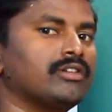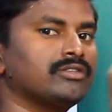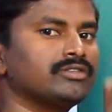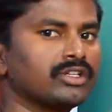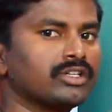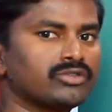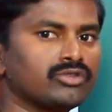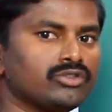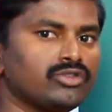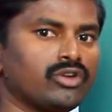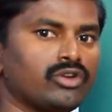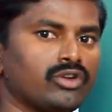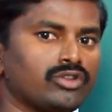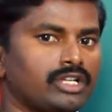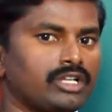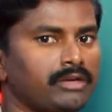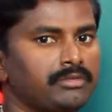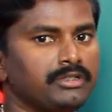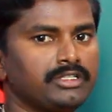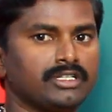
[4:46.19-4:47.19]
సిక్స్త్ జోన్లో
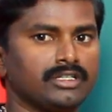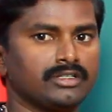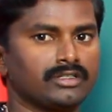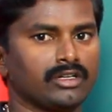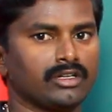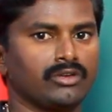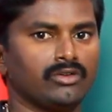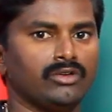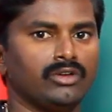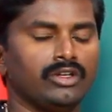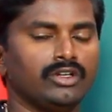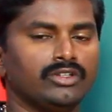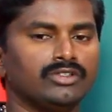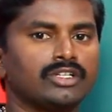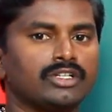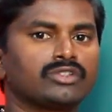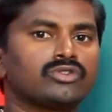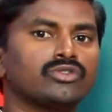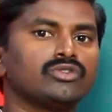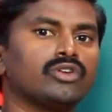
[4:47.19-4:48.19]
జాబ్ ఇచ్చేస్తారు
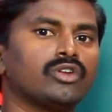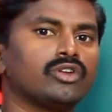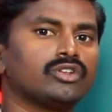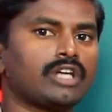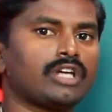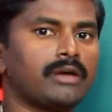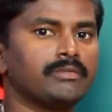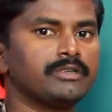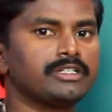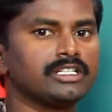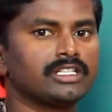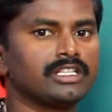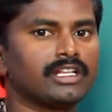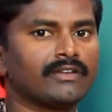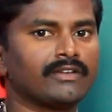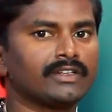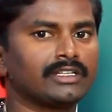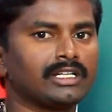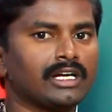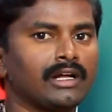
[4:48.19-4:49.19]
సిక్స్త్ జోన్లో జాబ్ ఇచ్చిన
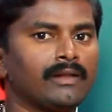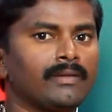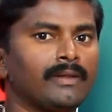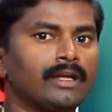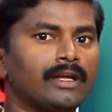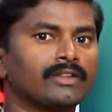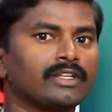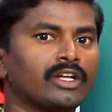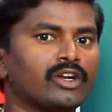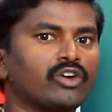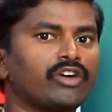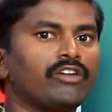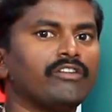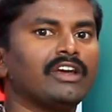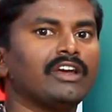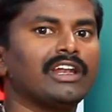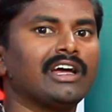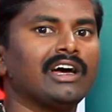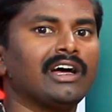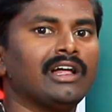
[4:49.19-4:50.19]
తర్వాత తను
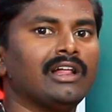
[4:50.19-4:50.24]
ఒకవేళ